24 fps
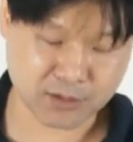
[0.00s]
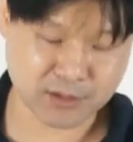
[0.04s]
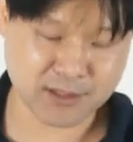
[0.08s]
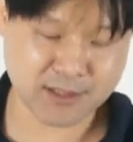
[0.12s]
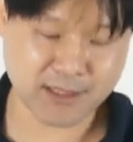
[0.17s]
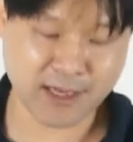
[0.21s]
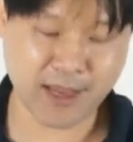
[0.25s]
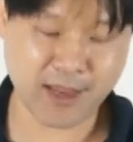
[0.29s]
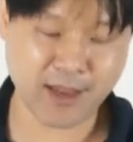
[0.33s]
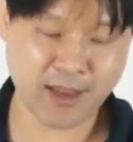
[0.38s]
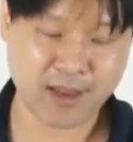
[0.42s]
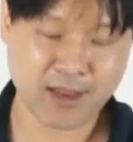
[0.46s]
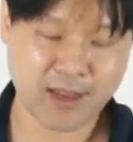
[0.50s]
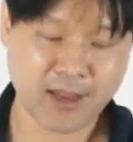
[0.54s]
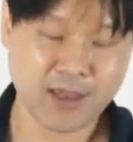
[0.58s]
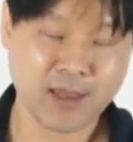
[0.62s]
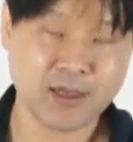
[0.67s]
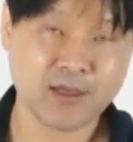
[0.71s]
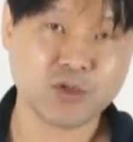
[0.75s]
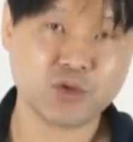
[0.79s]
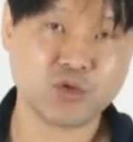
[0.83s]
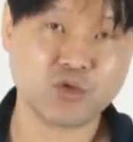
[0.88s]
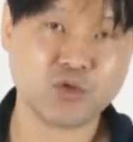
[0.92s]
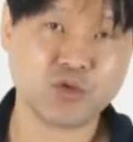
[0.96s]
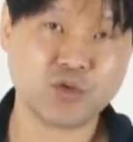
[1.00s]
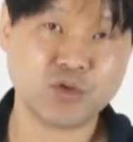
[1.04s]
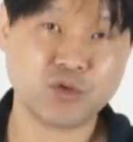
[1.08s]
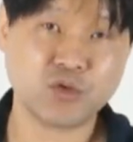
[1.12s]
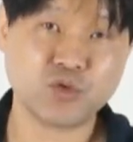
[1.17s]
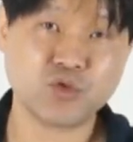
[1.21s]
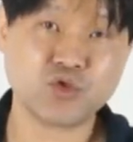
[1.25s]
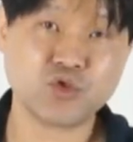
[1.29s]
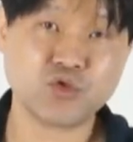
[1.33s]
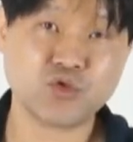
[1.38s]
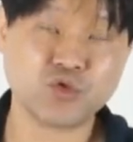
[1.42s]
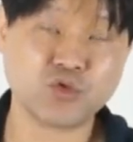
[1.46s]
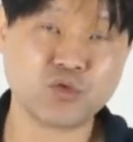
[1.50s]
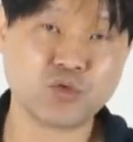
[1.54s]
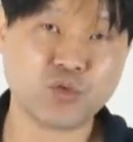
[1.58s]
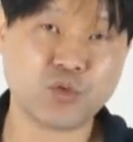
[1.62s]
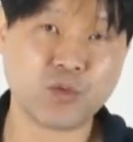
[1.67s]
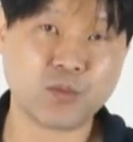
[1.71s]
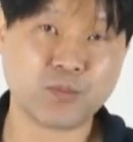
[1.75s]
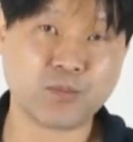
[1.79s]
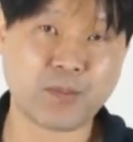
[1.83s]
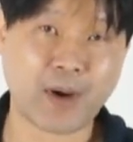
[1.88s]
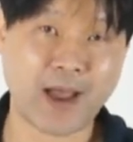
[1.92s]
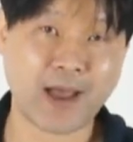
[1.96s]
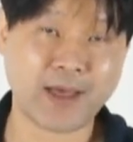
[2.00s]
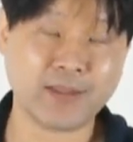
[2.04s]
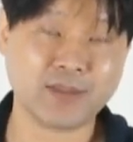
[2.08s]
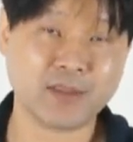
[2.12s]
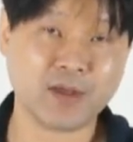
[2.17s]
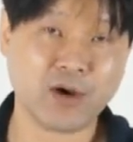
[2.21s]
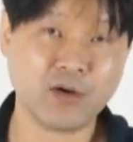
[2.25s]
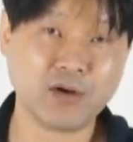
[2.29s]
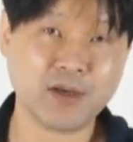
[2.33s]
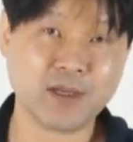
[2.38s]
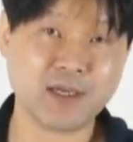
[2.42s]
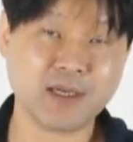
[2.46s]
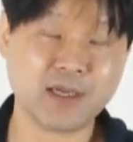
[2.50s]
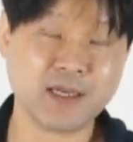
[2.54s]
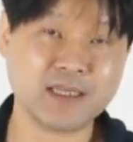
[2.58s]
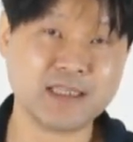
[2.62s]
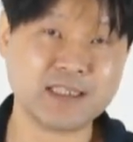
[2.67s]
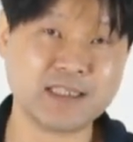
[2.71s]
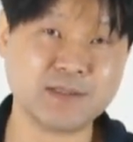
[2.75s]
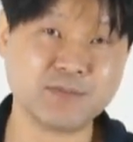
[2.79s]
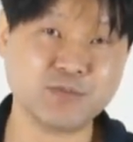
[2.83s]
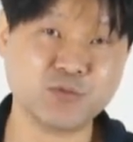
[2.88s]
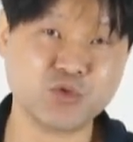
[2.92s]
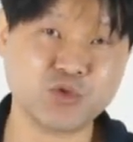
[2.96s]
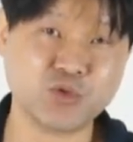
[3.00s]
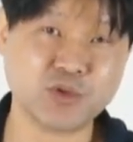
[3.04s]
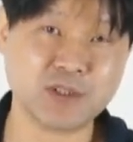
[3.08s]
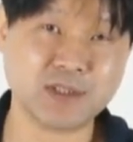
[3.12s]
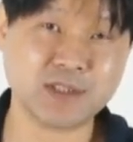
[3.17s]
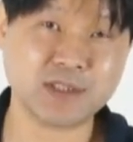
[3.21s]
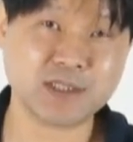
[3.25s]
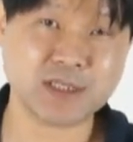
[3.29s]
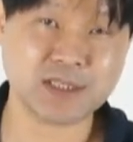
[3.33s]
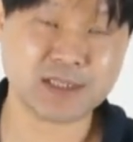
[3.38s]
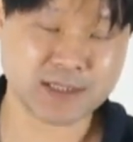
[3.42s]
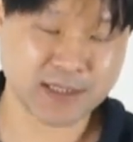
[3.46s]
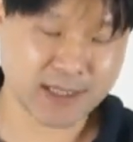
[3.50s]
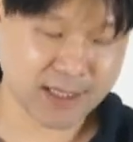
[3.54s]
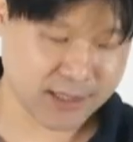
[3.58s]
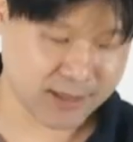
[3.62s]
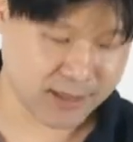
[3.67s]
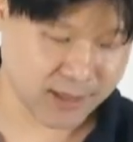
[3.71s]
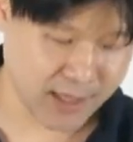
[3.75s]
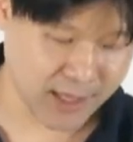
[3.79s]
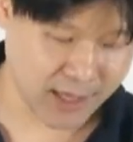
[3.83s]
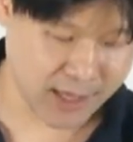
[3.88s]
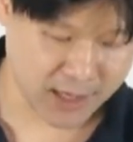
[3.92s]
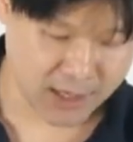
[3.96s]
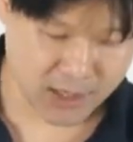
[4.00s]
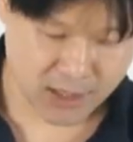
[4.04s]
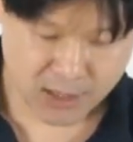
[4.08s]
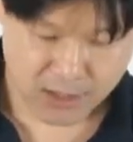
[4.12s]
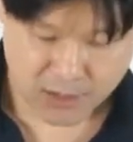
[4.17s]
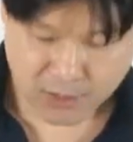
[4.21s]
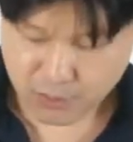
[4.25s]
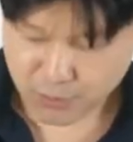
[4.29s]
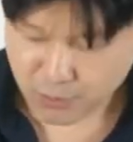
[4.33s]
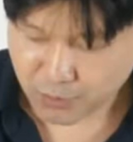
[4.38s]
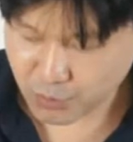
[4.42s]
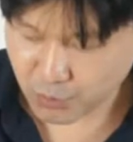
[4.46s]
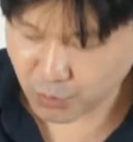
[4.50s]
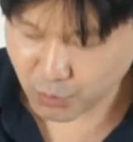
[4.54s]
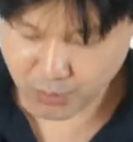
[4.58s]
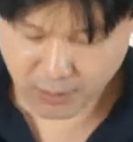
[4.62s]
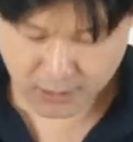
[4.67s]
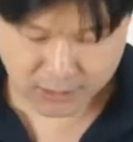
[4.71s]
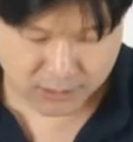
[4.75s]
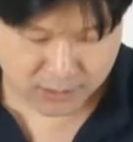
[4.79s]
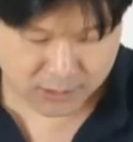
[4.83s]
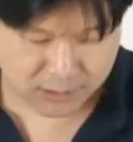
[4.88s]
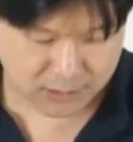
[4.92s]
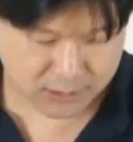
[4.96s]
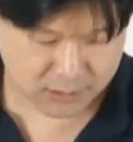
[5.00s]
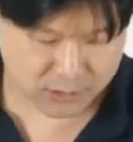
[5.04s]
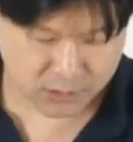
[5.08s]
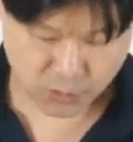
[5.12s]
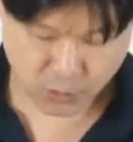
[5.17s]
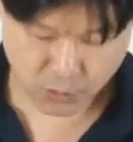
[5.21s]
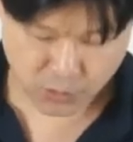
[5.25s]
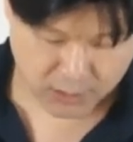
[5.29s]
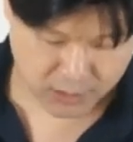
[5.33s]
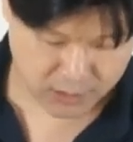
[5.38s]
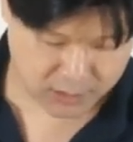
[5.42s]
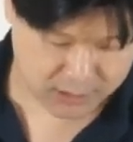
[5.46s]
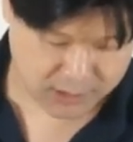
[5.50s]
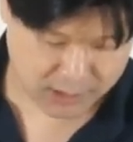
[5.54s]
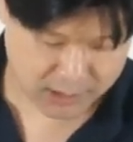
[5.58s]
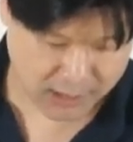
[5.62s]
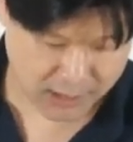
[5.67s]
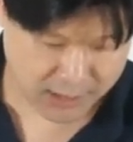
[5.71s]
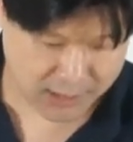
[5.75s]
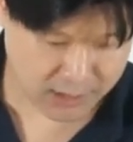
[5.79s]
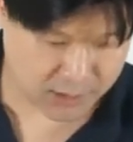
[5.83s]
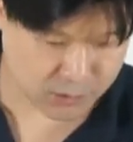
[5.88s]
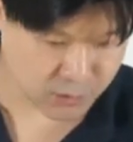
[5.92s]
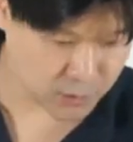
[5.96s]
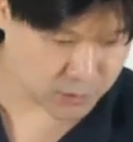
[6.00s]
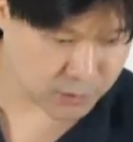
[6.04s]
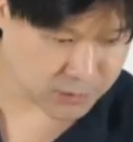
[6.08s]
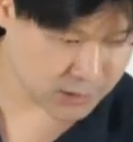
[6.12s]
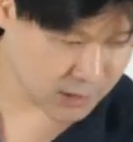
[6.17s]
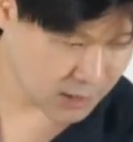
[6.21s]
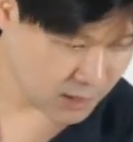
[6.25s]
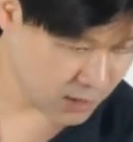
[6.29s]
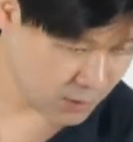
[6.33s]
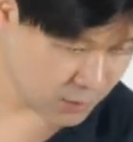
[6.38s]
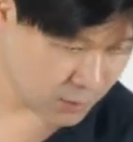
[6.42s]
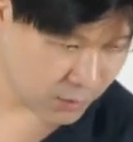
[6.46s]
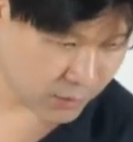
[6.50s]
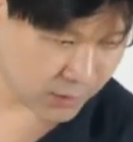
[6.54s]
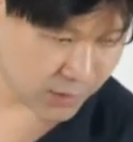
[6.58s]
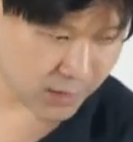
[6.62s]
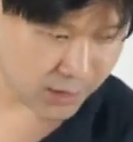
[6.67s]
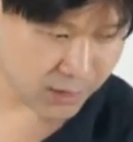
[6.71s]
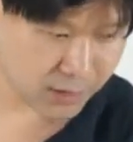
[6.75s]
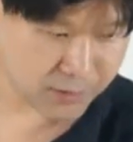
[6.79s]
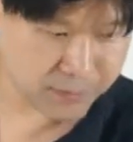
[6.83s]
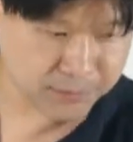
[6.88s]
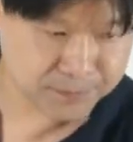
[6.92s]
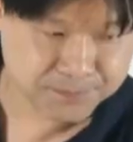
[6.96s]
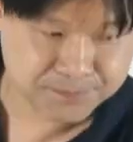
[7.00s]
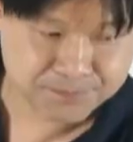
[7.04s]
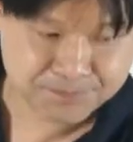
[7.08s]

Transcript: 그 이게 6반, 허리에 26인치일 때인데 똑같은 종이를 제가 하나 좀 잘라볼게요.